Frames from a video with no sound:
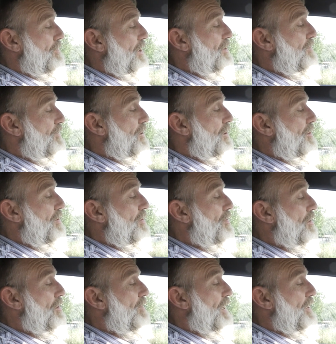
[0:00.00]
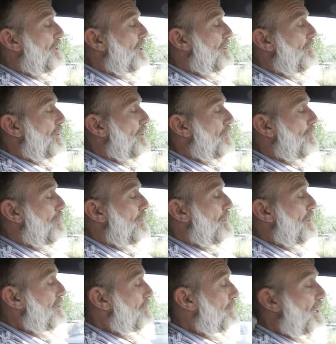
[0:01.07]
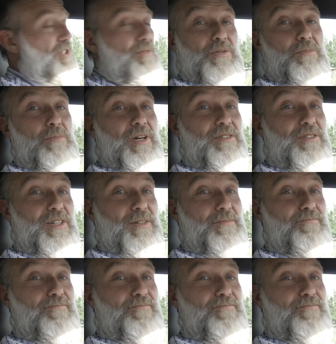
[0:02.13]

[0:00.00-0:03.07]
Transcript: Ist wirklich eine tolle Weiterentwicklung. Respekt Speedbuster.